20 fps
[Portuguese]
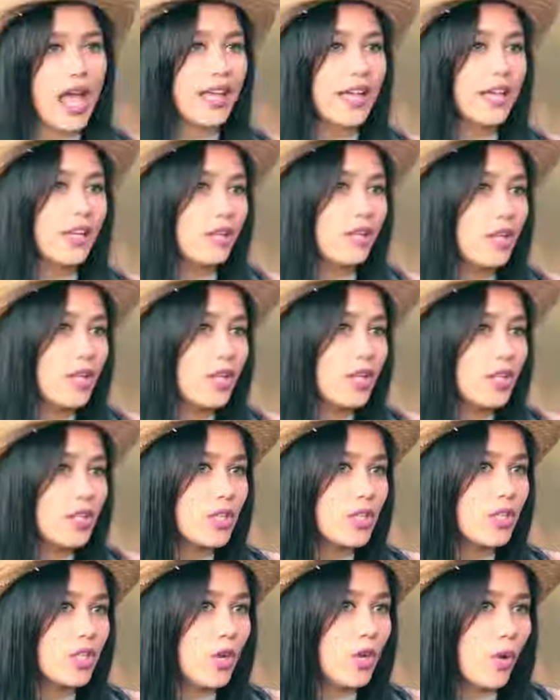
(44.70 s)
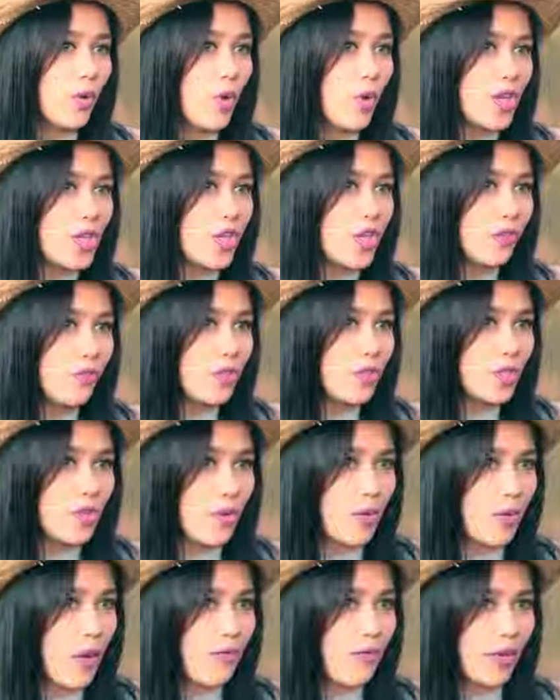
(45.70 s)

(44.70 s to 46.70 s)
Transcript: É que no início eu achei que fosse só uma